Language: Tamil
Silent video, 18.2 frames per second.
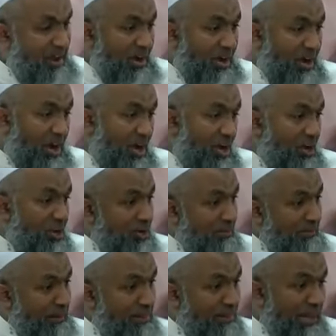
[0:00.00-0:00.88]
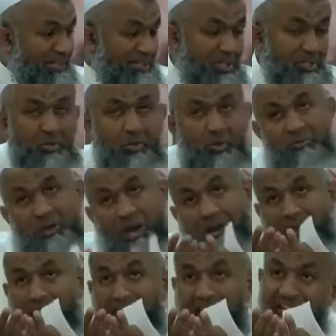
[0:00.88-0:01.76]
நாங்க எல்லாரும் அல்லாட்ட சொல்லி
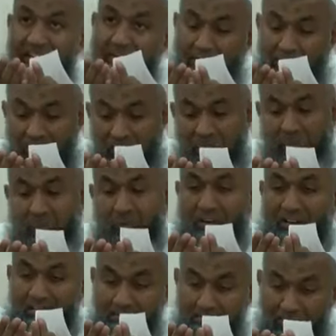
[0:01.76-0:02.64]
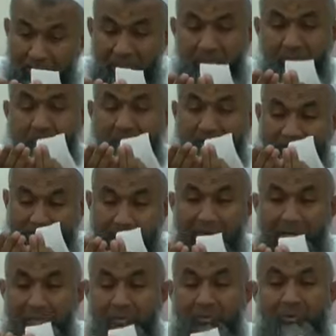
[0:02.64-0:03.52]
அல்லா என்ன மன்னிச்சுக்கோ என்ன மன்னிச்சுக்கோ என்ன
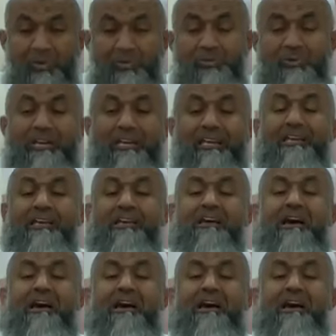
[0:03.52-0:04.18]
மன்னிச்சுக்கோன்னு சொல்லி